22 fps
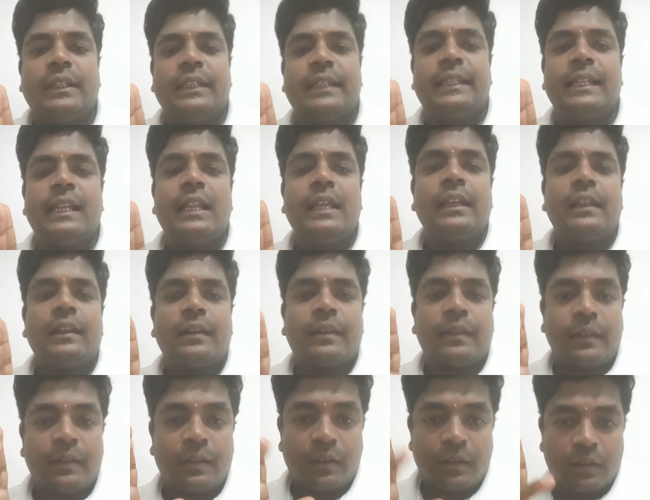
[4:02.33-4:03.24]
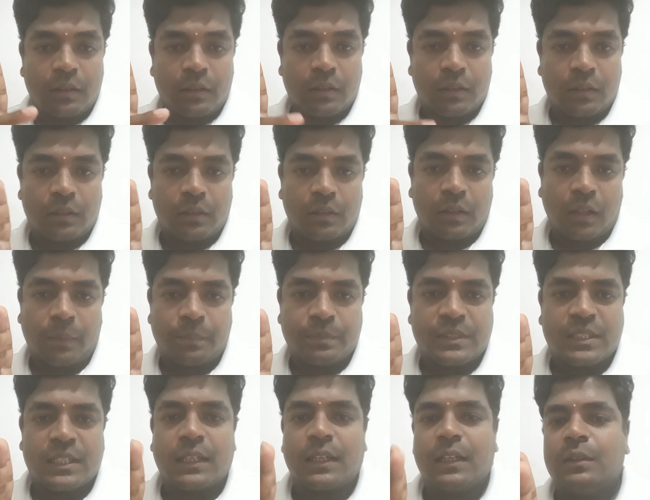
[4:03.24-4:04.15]
இதிலே ரெண்டு
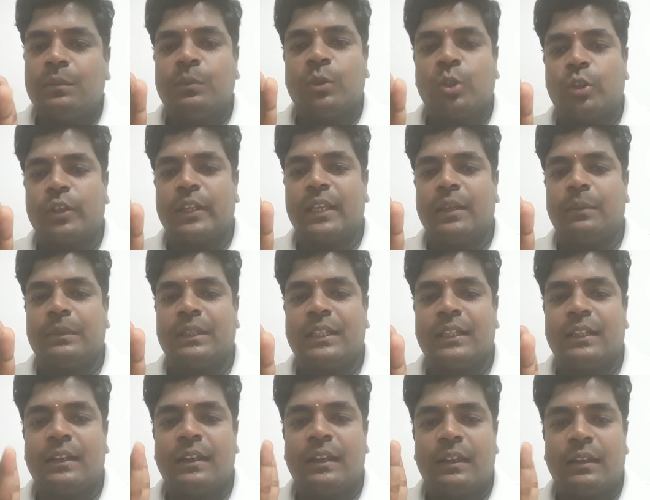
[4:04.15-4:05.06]
அம்சங்கள் முக்கியம் இந்த